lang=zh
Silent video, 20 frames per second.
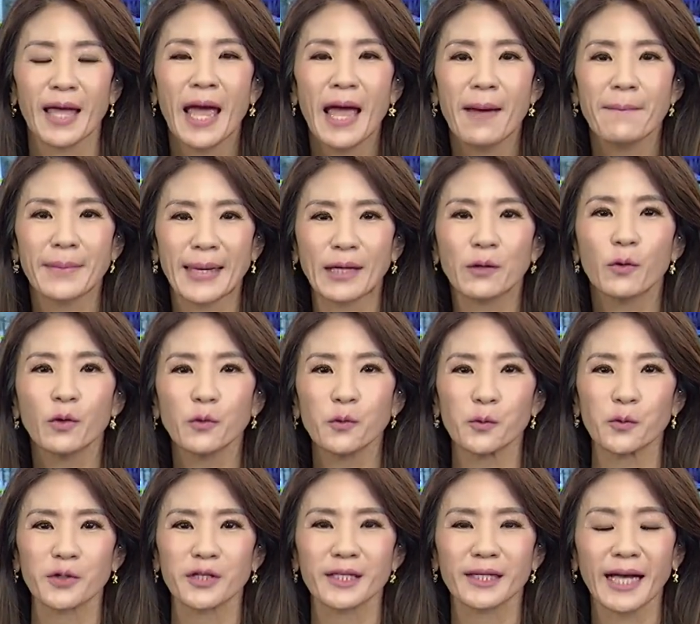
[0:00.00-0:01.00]
美国
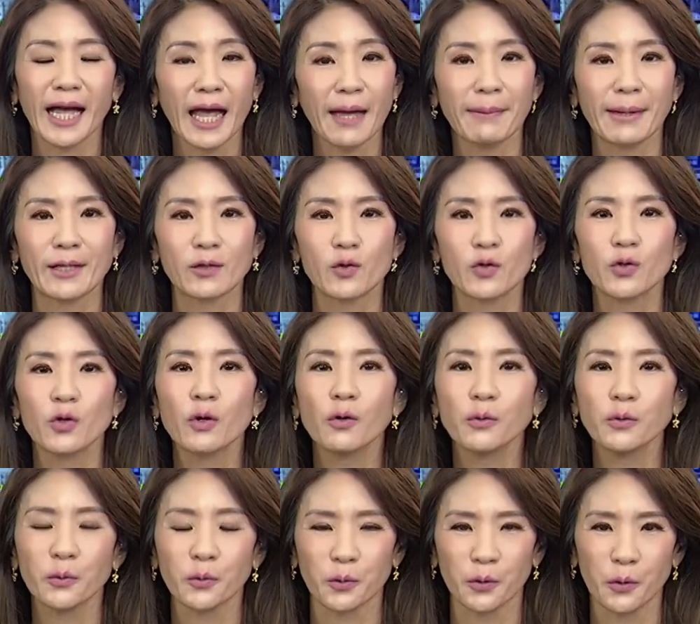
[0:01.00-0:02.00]
股市开盘
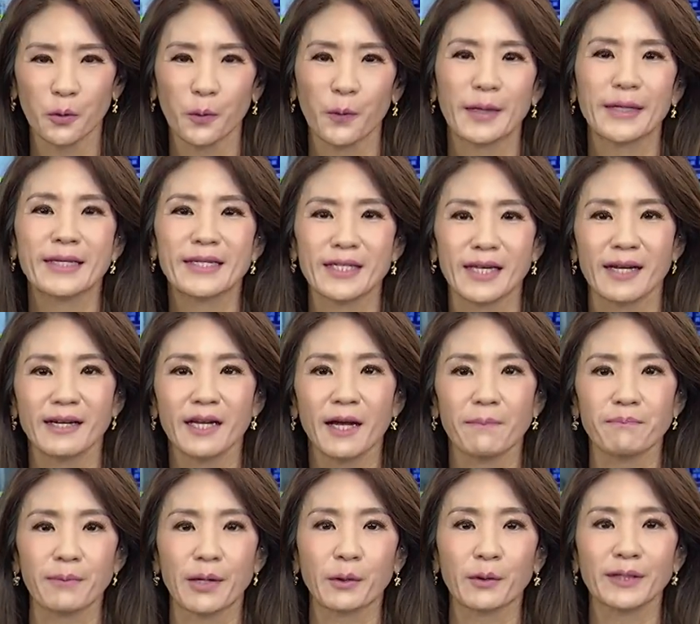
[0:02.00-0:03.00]
终于回神了，
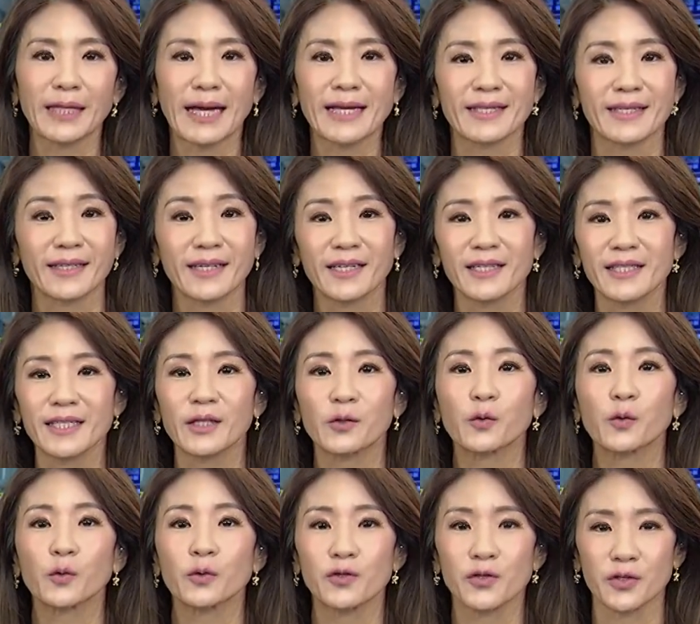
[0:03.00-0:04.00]
美国大型科技
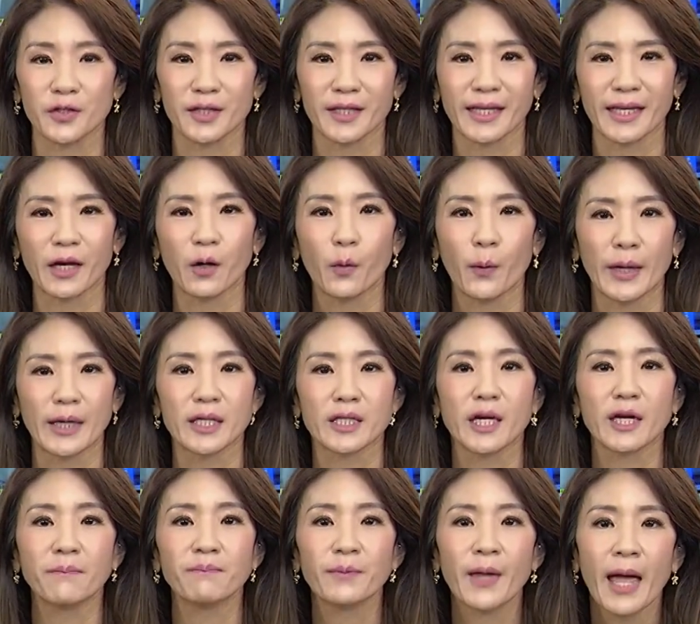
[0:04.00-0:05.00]
股止跌回
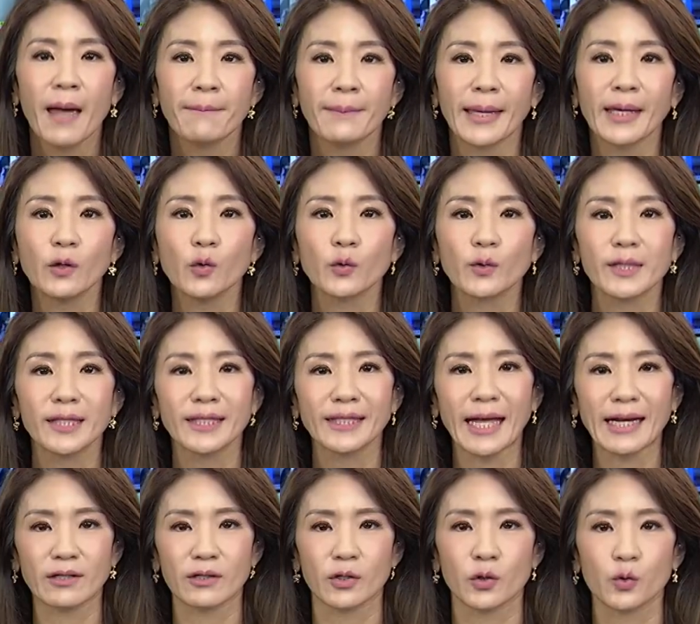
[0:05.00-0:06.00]
升。美股四
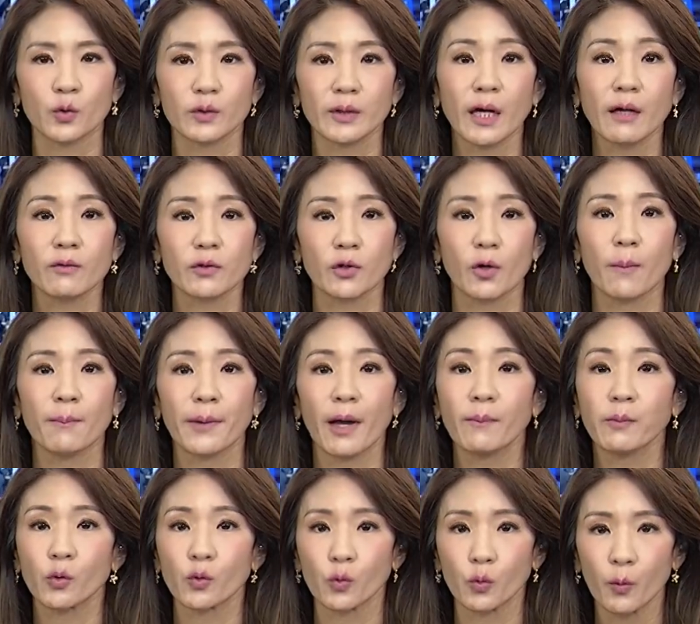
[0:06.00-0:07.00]
大指数道琼、标
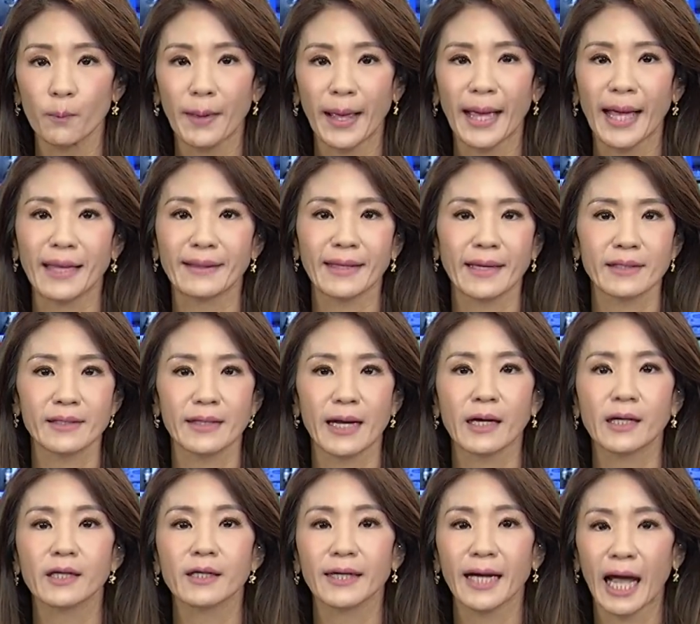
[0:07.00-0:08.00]
普五百和纳斯达
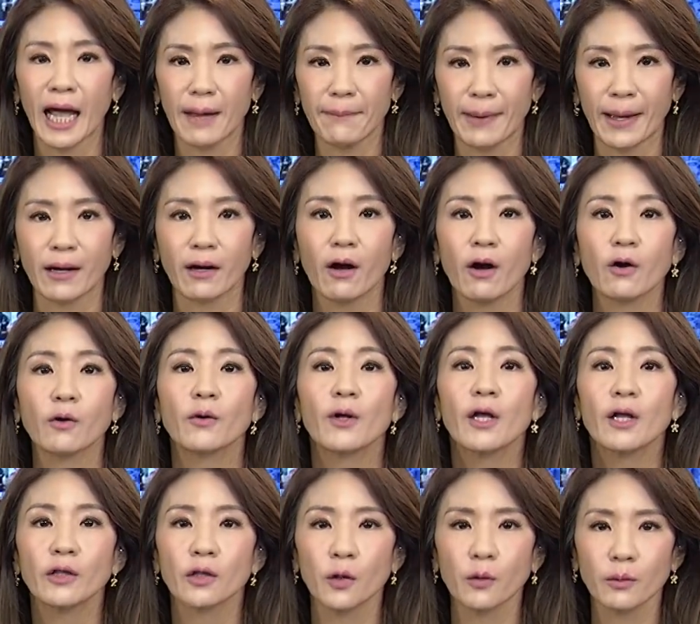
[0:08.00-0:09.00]
克开盘后
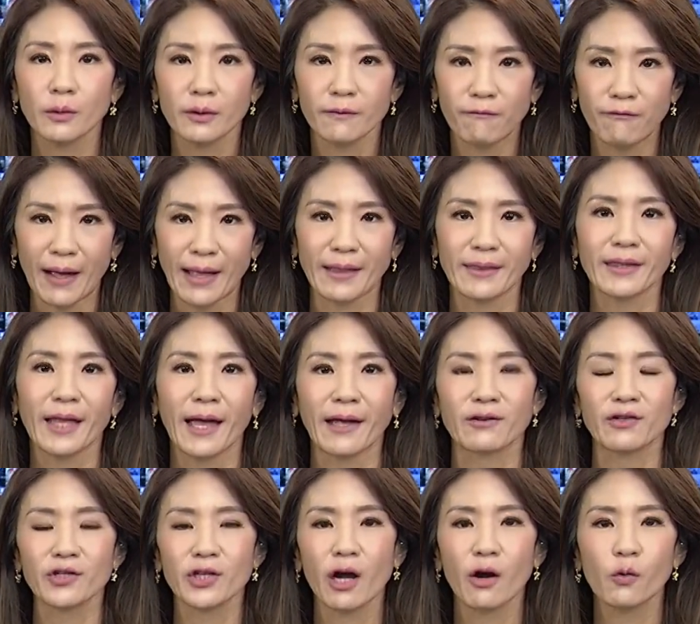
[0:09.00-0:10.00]
都反
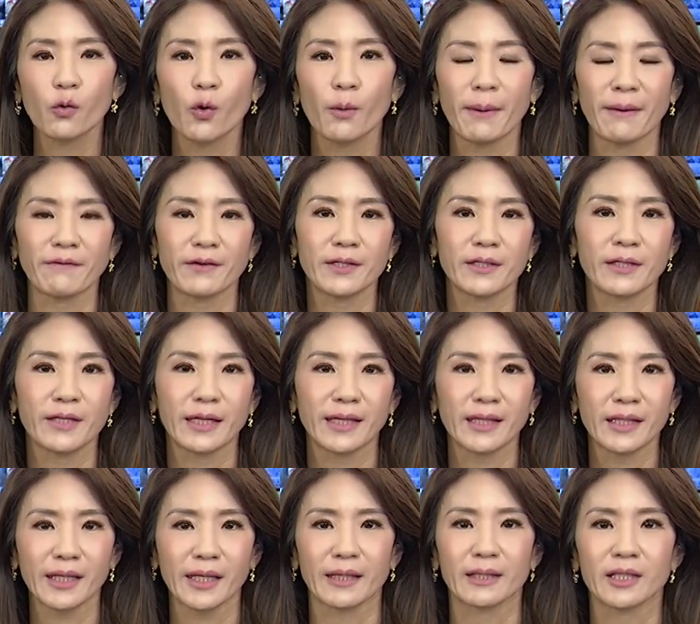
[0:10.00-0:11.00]
弹超过百分之
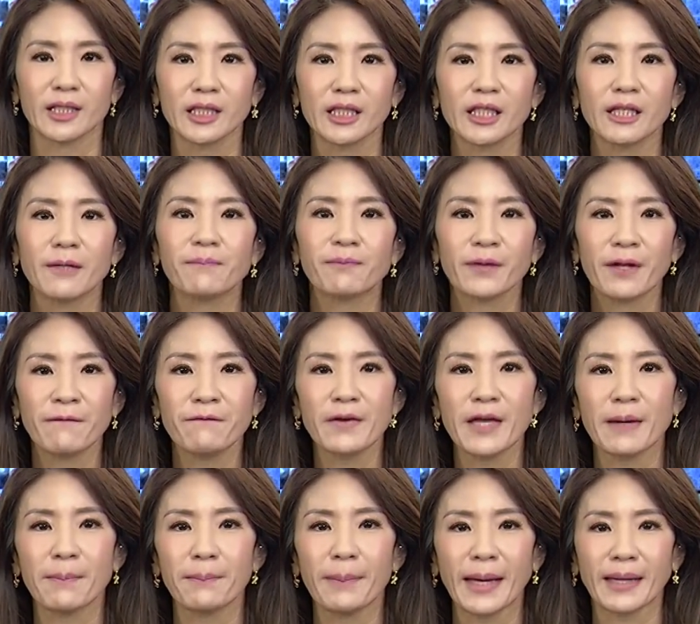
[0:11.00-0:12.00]
零点四，
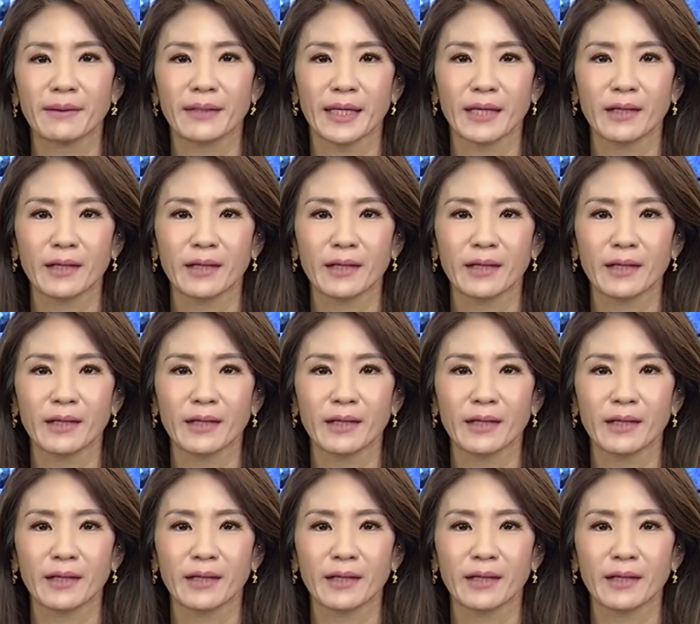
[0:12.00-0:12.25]
费半一